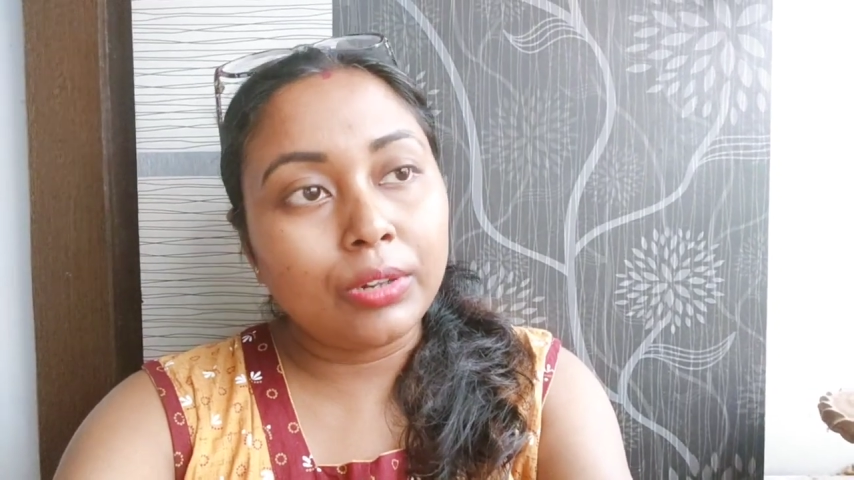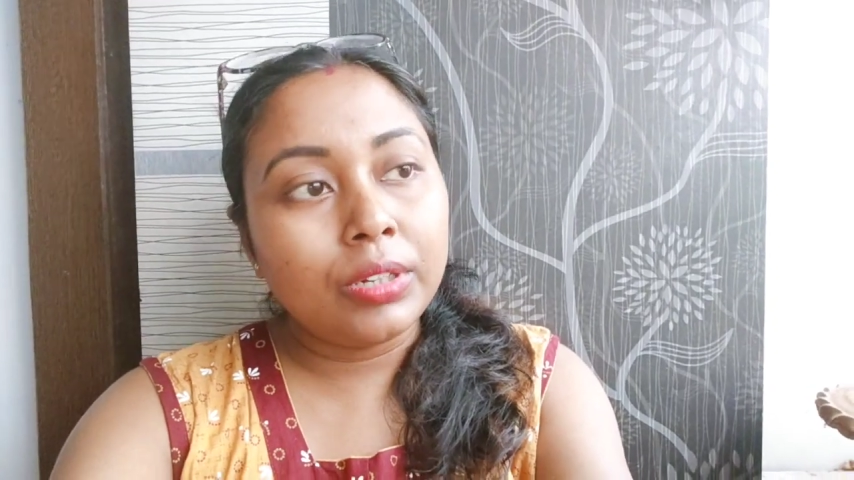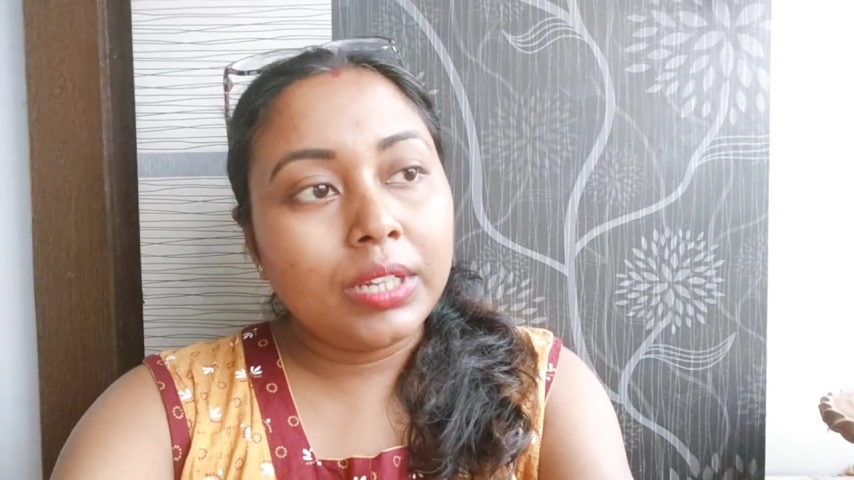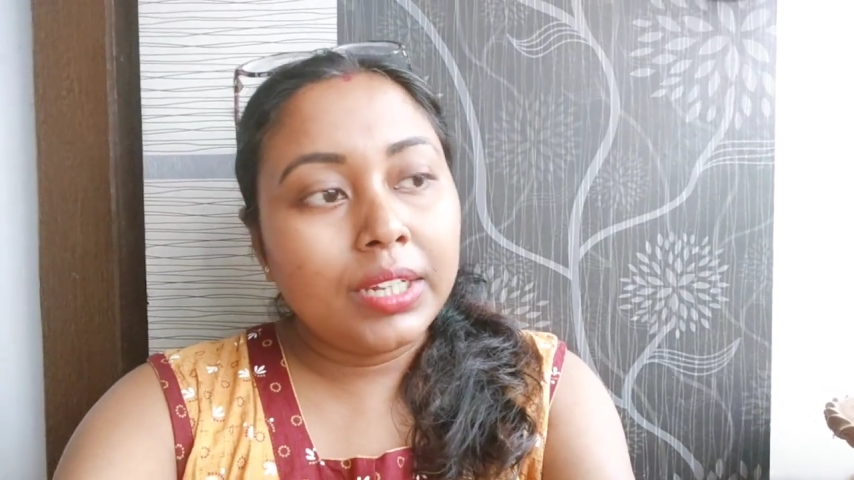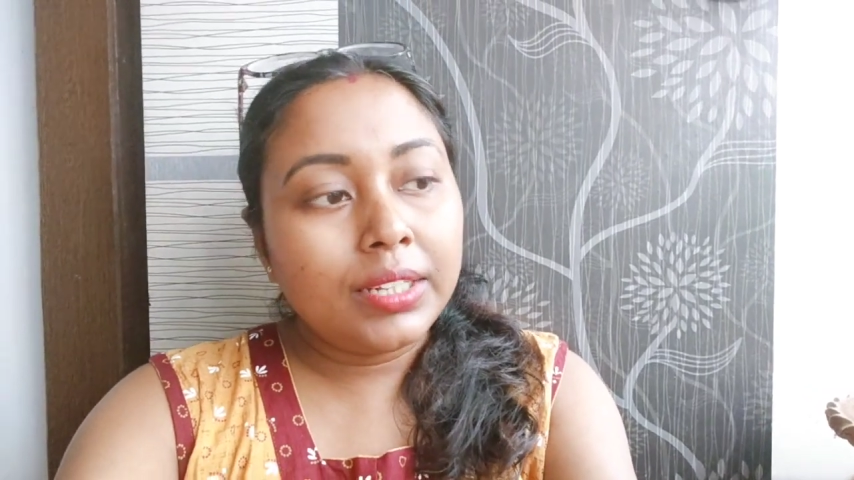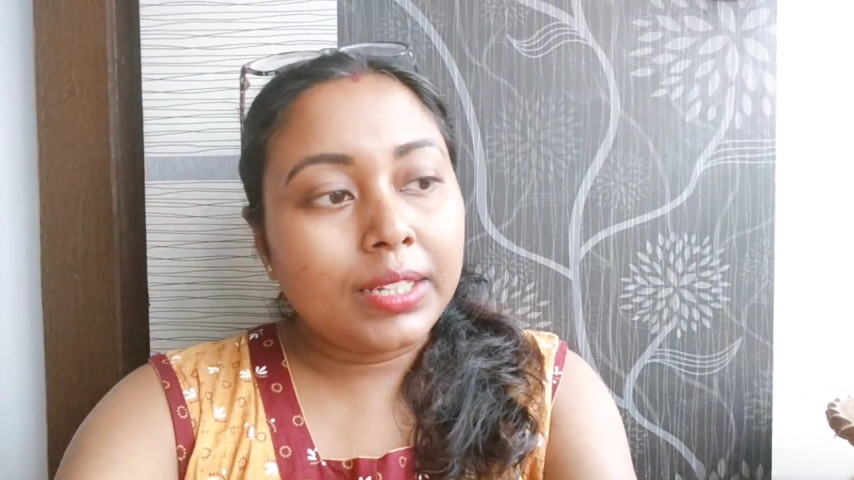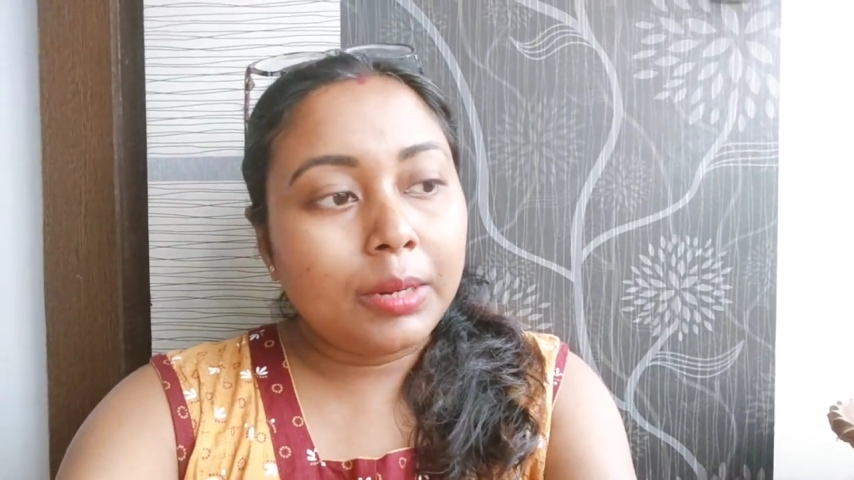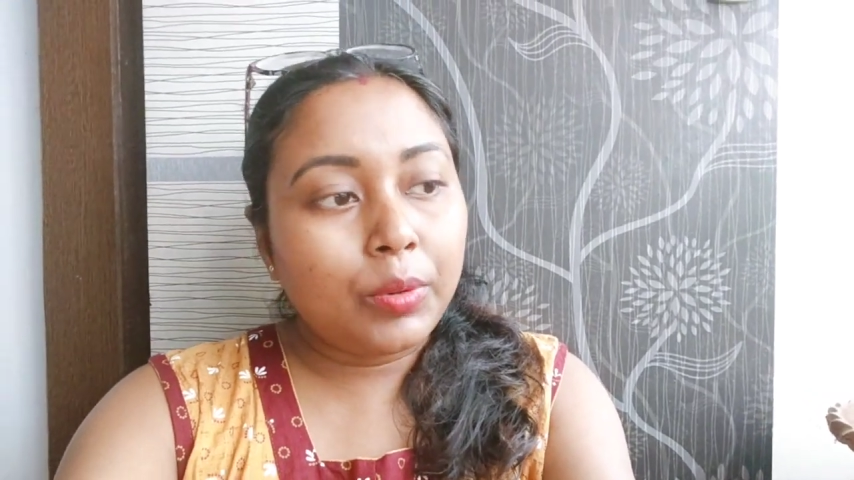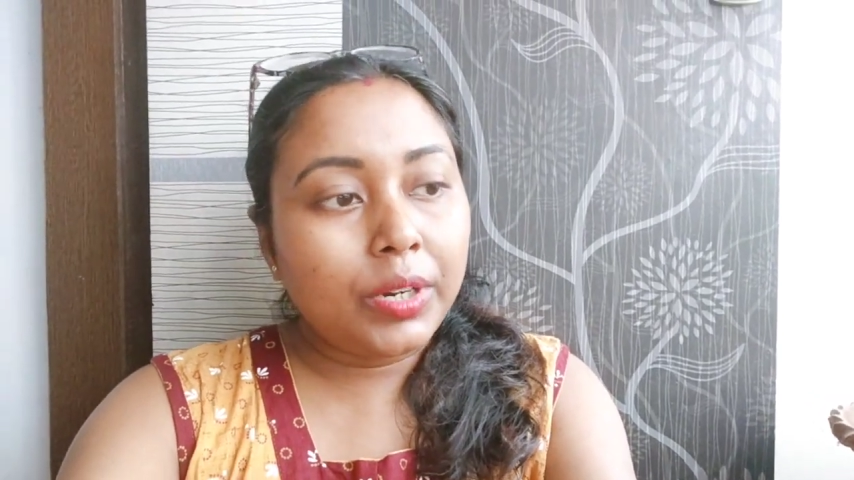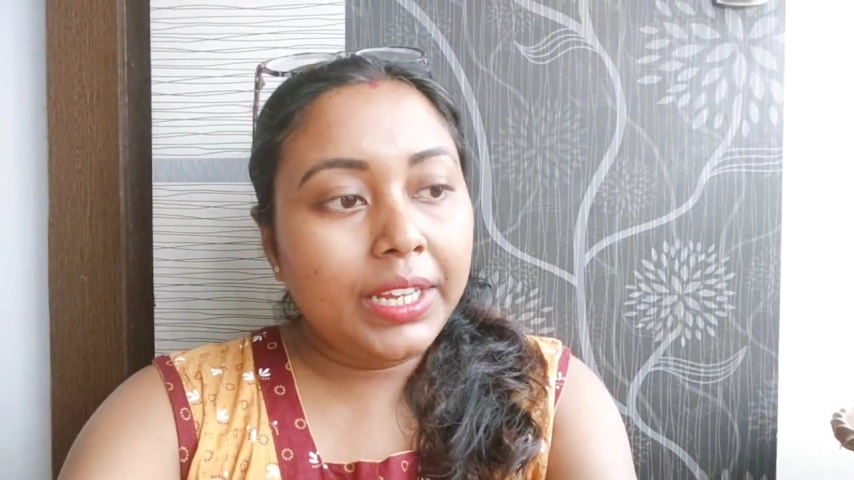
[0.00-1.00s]
এলো
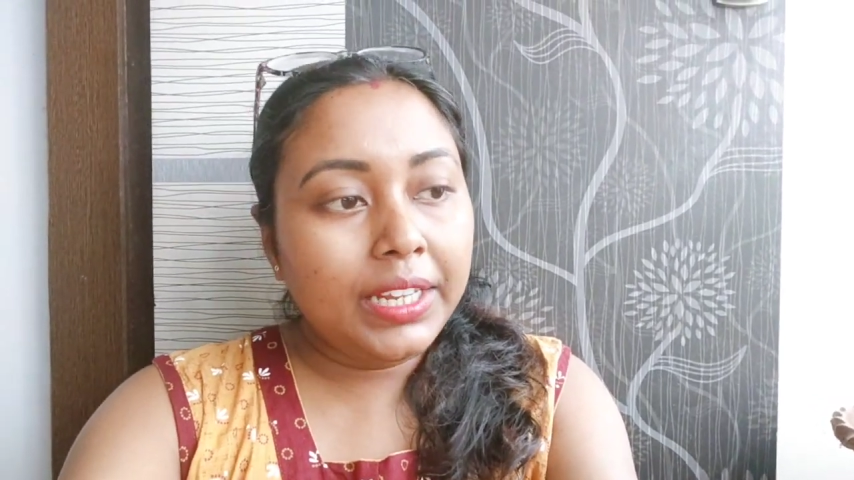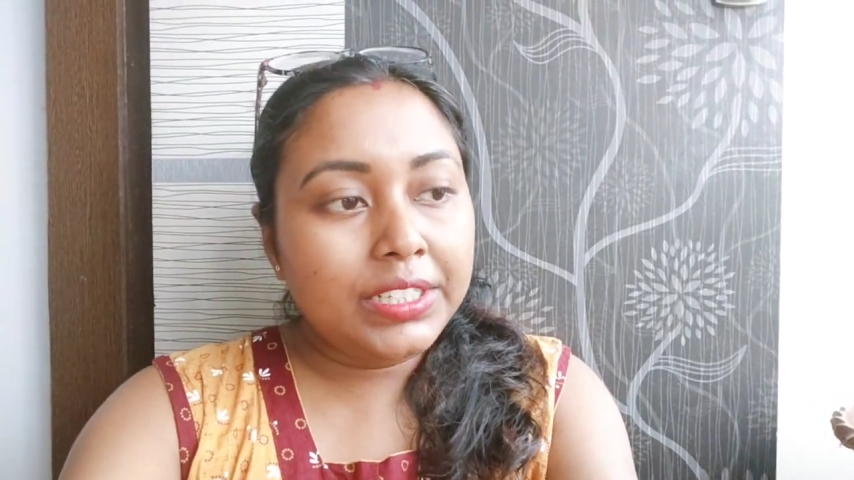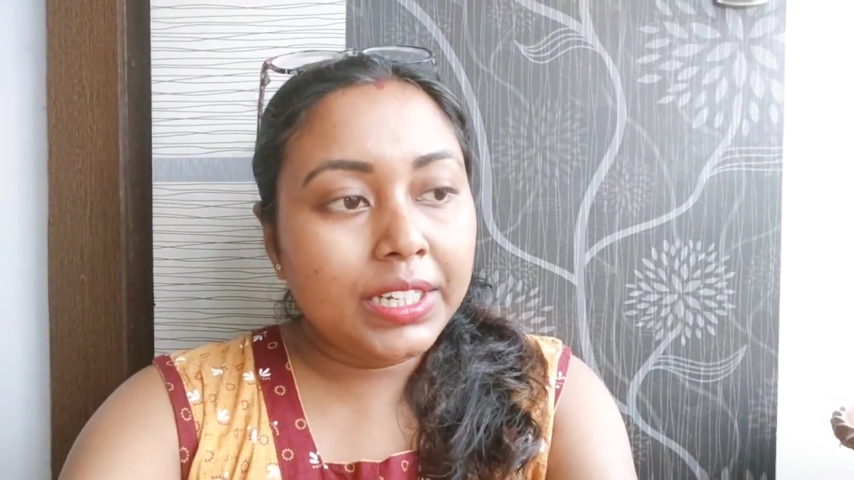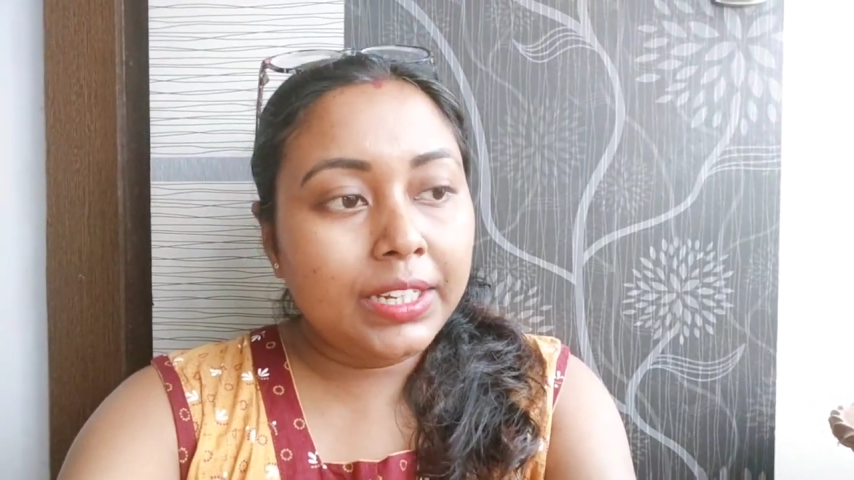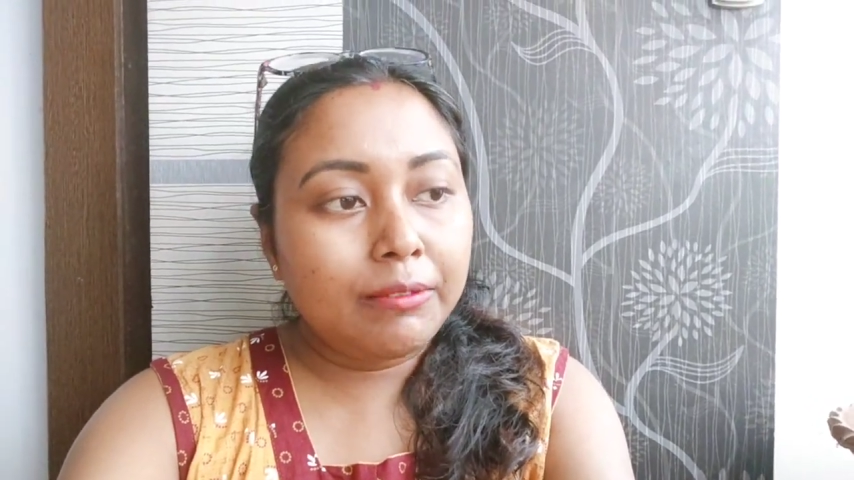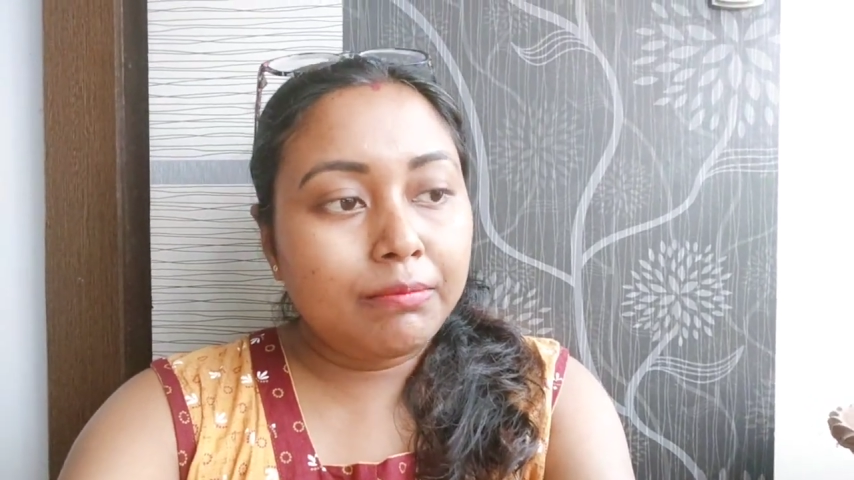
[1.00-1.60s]
তারপরে এসে